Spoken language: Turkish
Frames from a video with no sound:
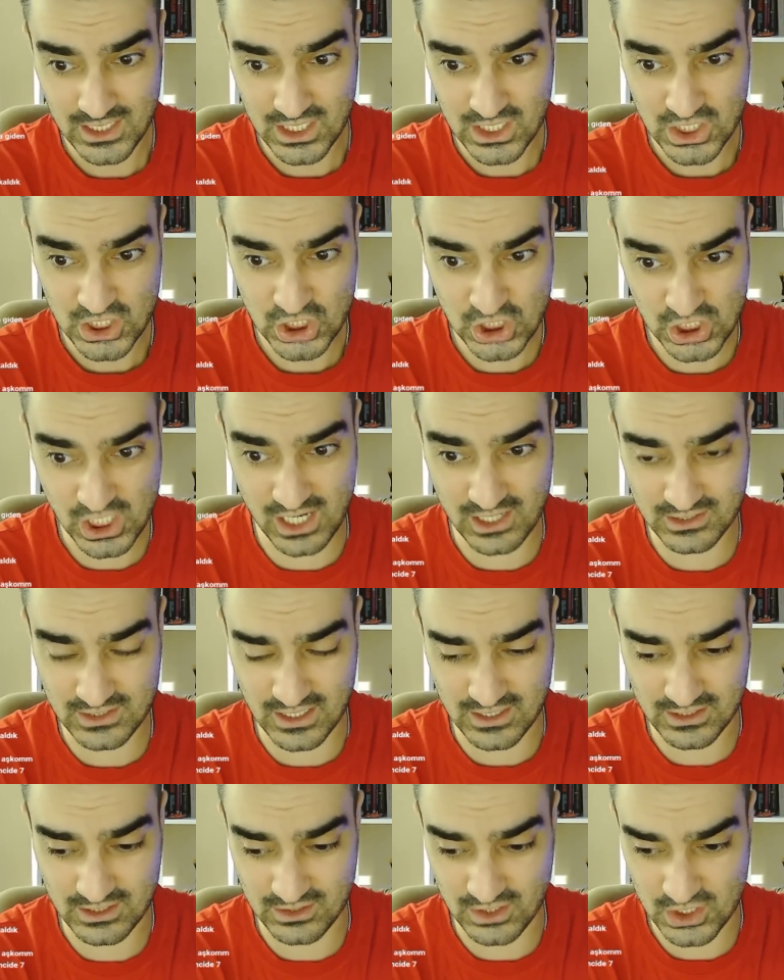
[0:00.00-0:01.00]
şart
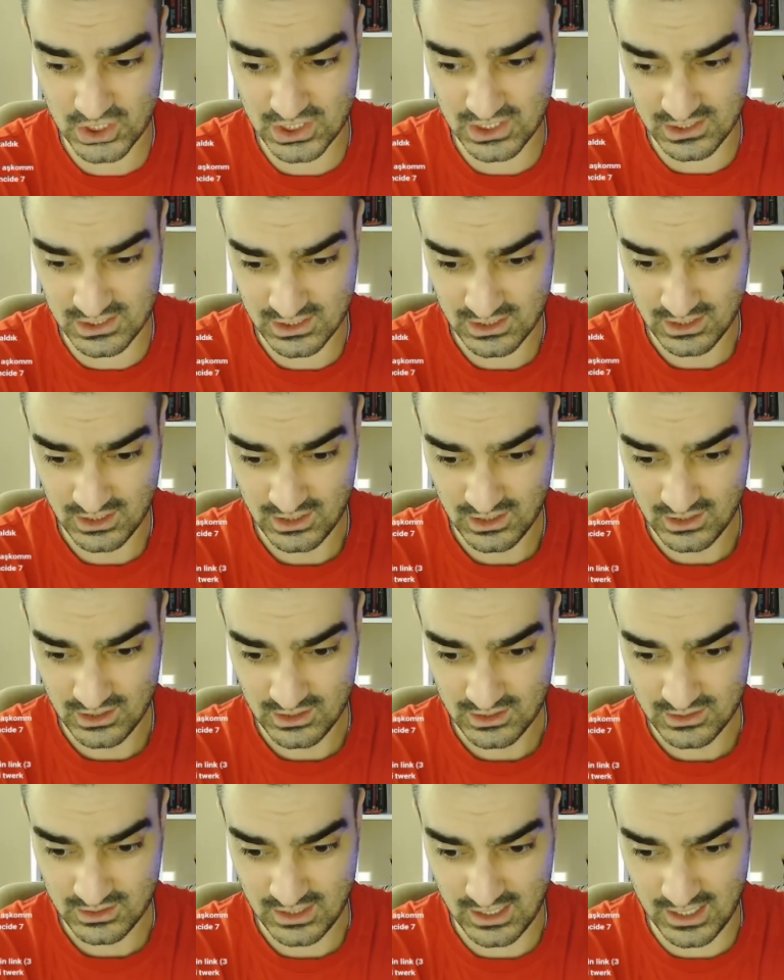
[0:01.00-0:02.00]
arkadaşlar.
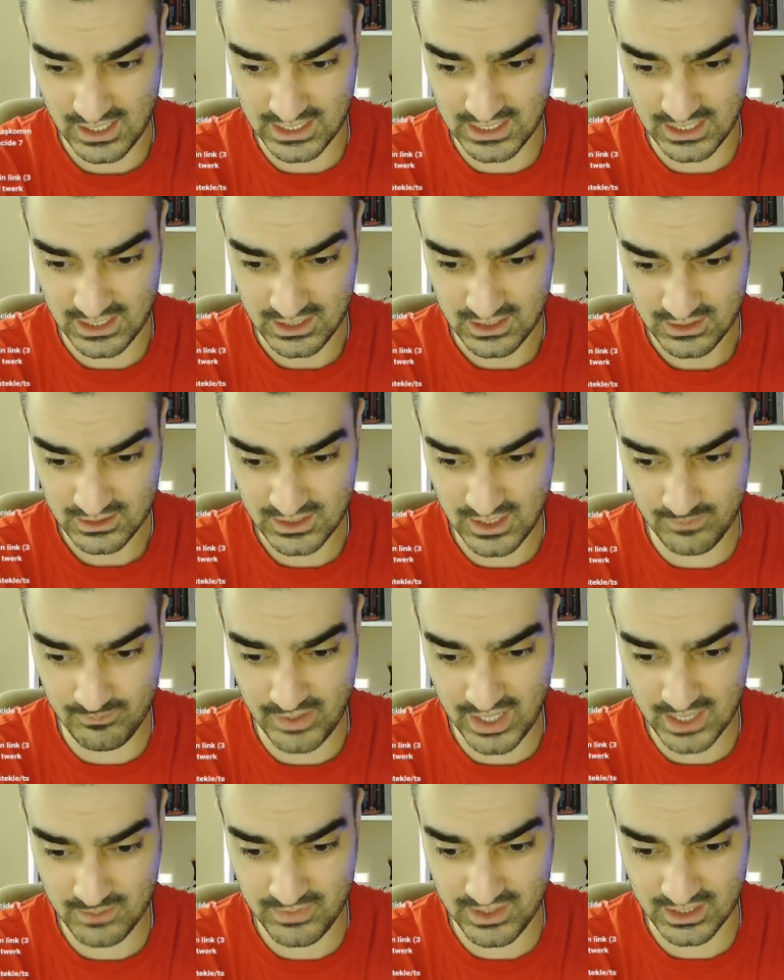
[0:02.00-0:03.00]
Yani ya
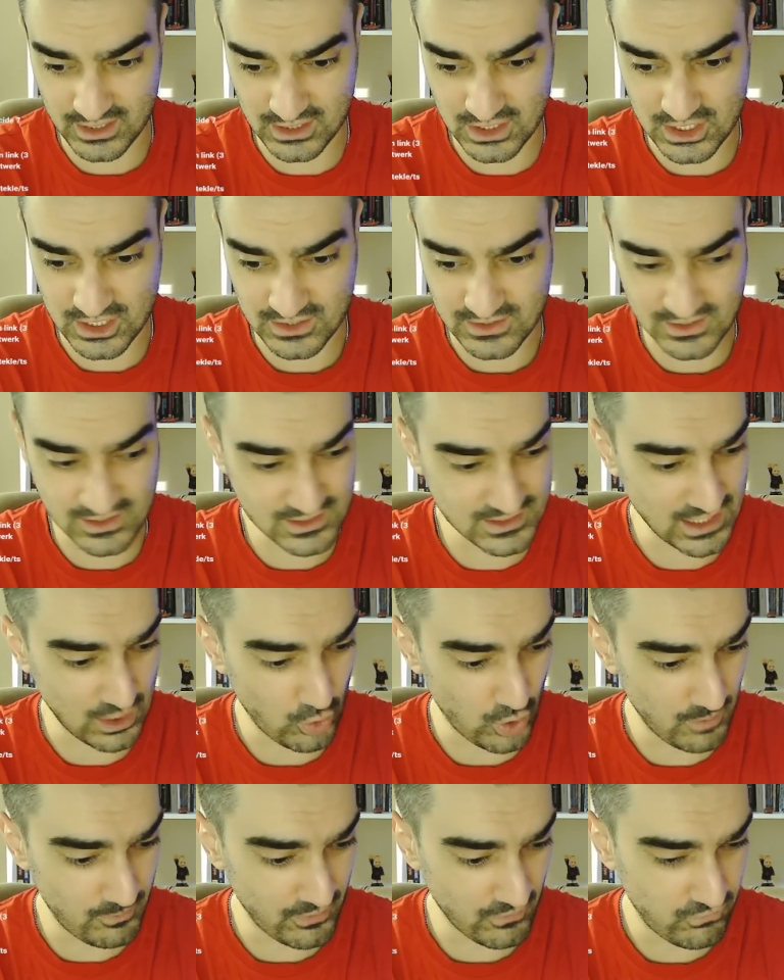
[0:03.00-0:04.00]
Barbie'ye gideceksiniz ya
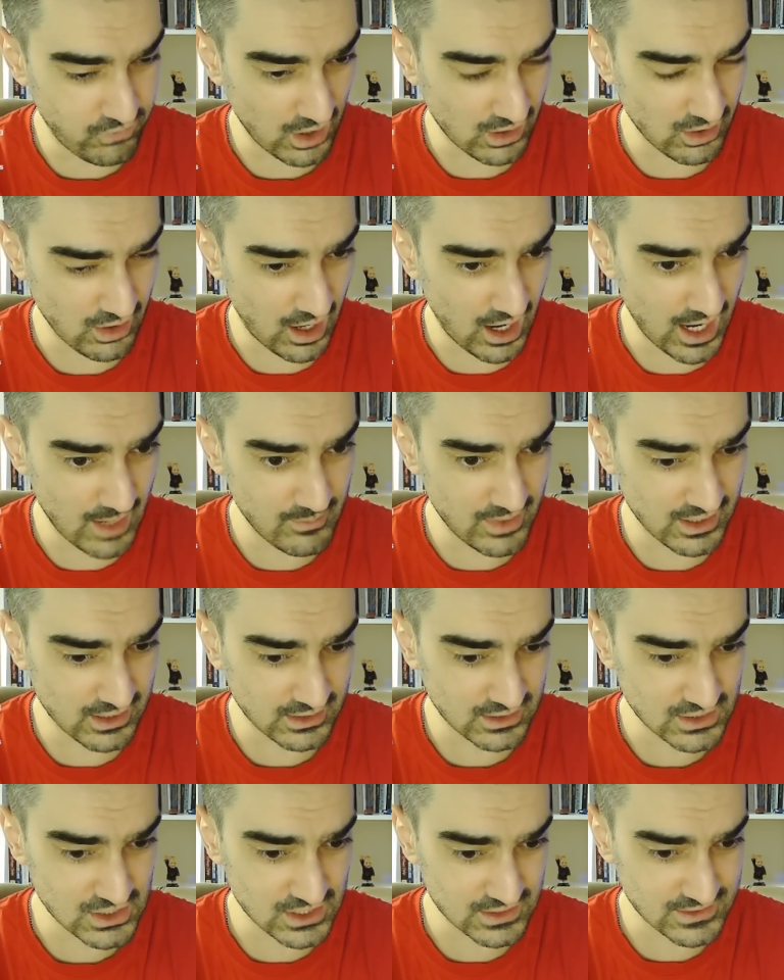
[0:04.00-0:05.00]
Open Fucking Oppenheimer'a
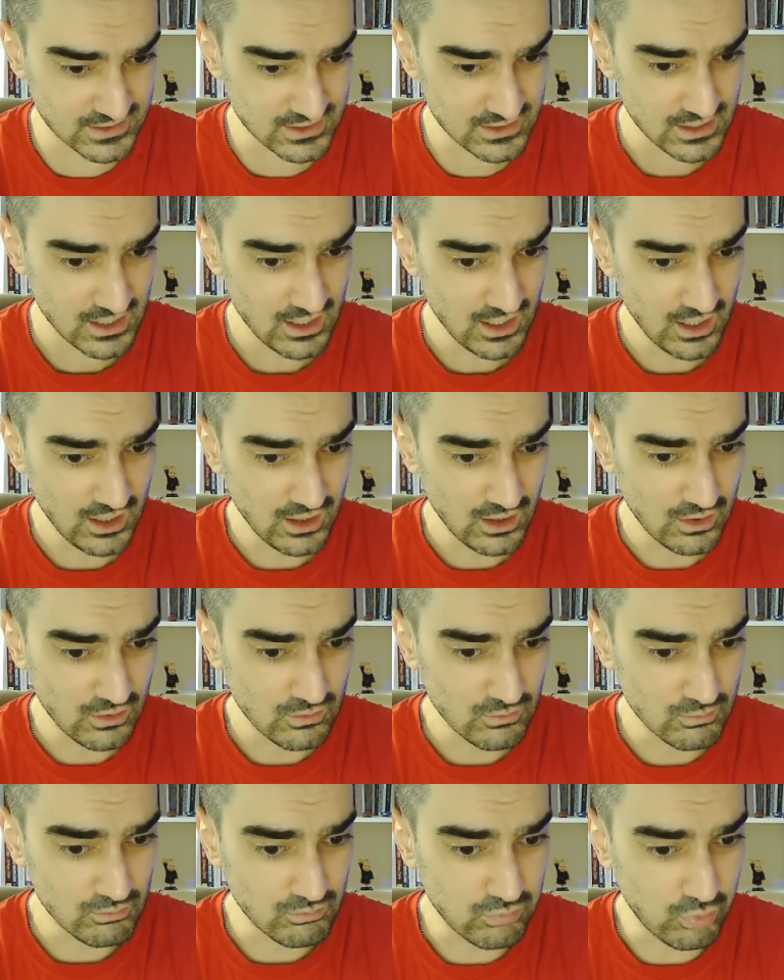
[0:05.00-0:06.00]
gideceksiniz.
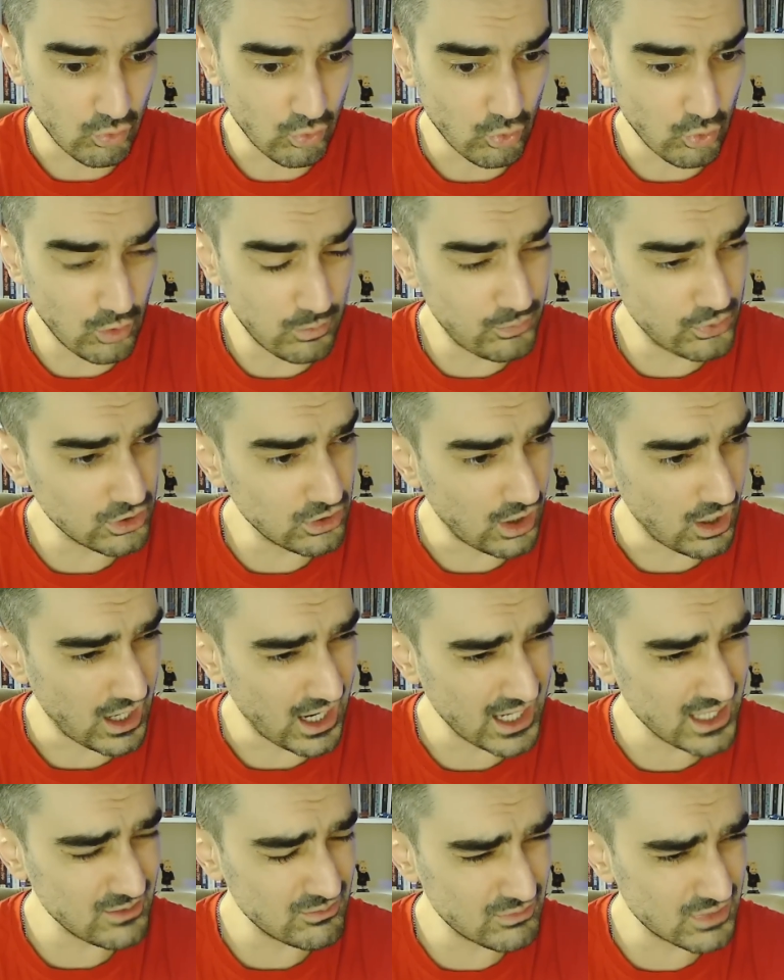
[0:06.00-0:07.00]
Open
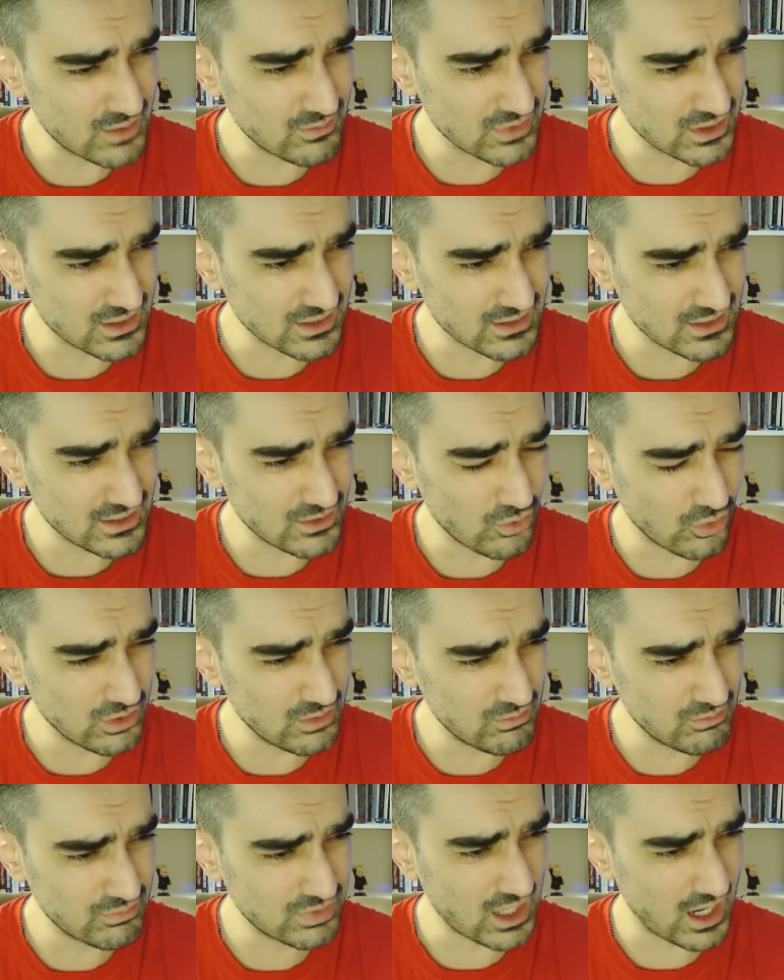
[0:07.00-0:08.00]
Oppenheimer mıdır ne?
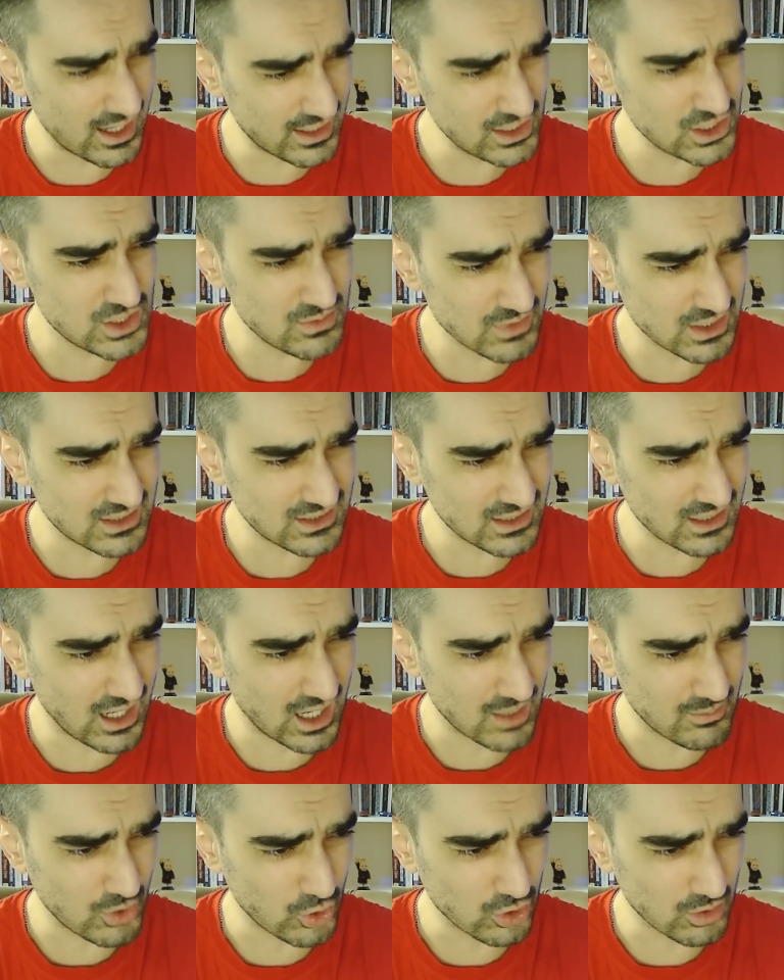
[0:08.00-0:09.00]
Onun kardeşim gitti
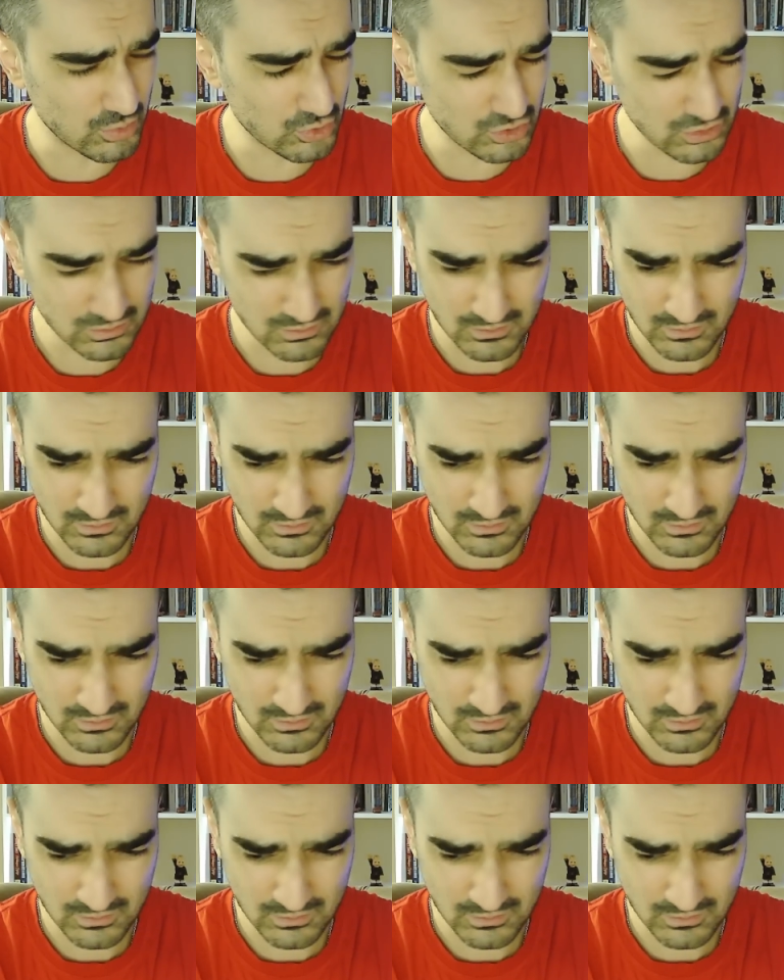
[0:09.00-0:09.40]
galiba ona bugün.